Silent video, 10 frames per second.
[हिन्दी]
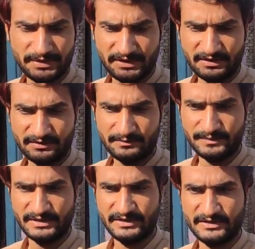पे
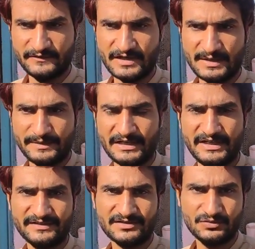फिर वहाँ पे ना
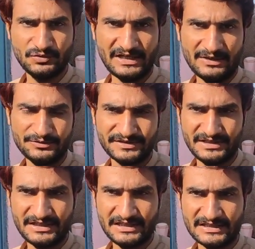एक स्कूल है
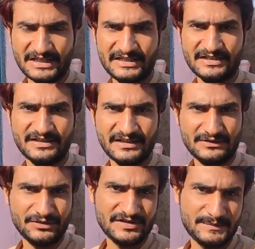उसकी ना लिखाई करनी है
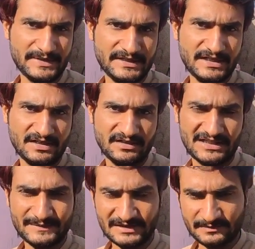थोड़ी सी पेंटिंग करनी
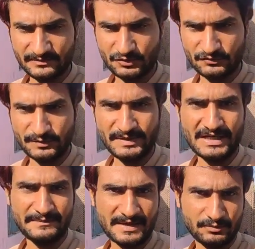है मतलब तो वो भी
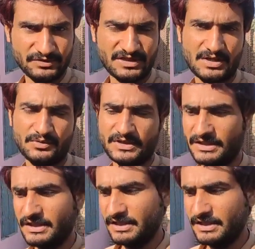मैं आपको दिखाऊंगा